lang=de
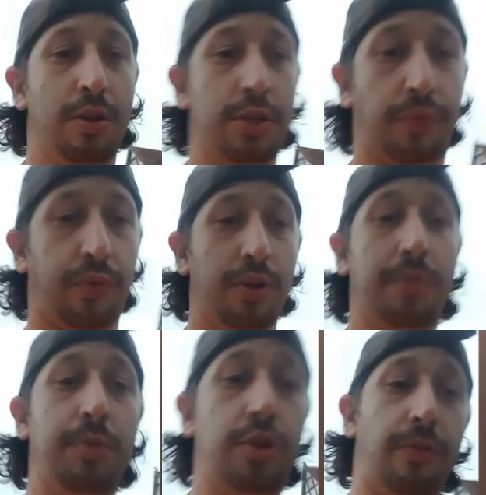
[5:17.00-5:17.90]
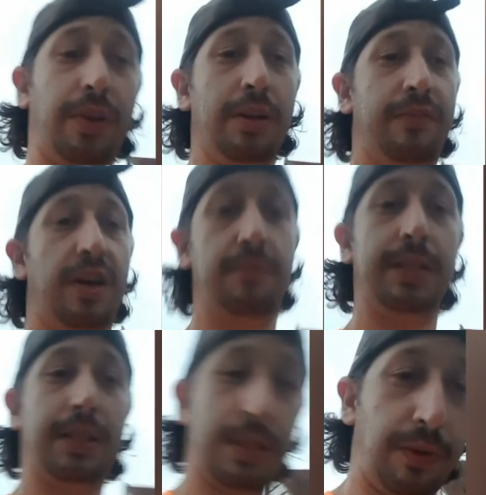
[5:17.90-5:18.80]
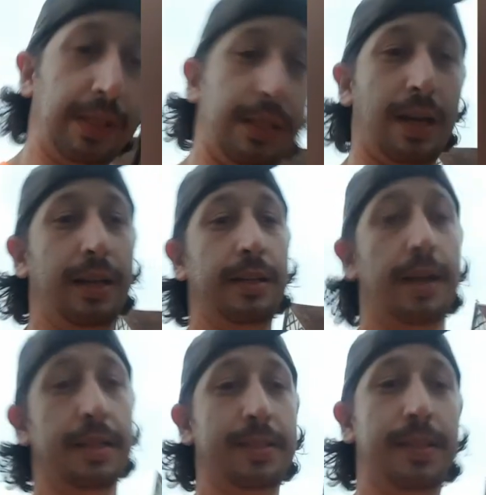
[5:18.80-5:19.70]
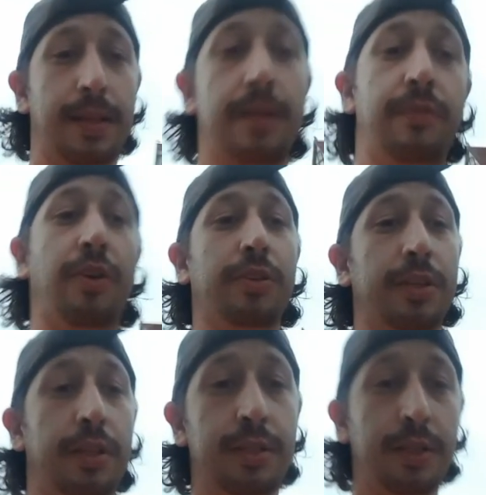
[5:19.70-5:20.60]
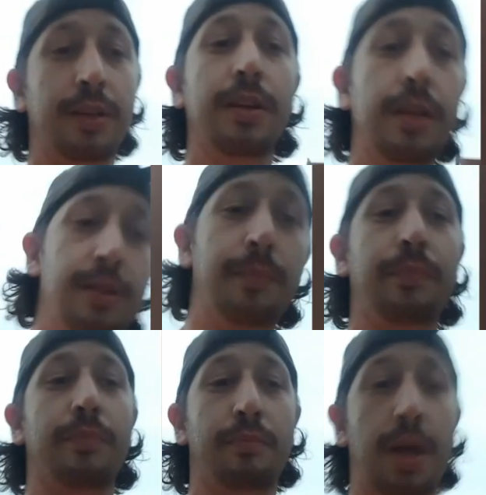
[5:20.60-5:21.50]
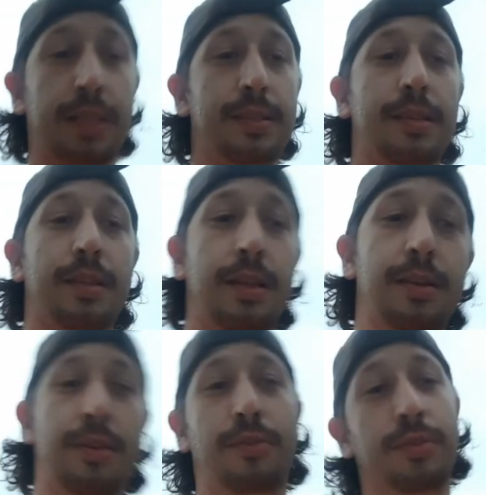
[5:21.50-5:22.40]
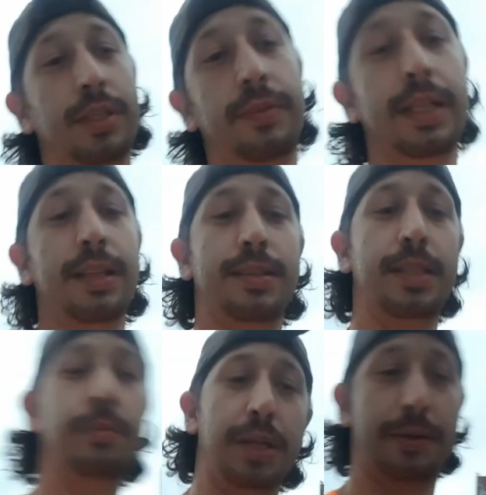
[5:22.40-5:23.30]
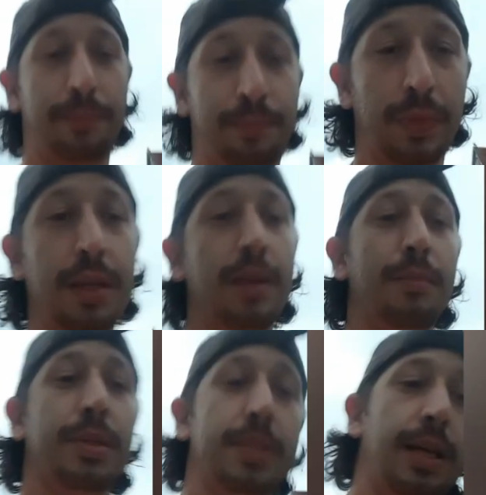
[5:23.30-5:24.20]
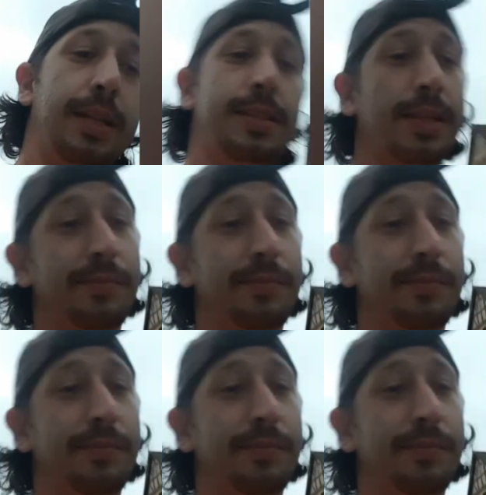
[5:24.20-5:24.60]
Ich freue mich auf jeden Fall, wenn der zweite Teil da ist von Max und die wilde 7. Bis dahin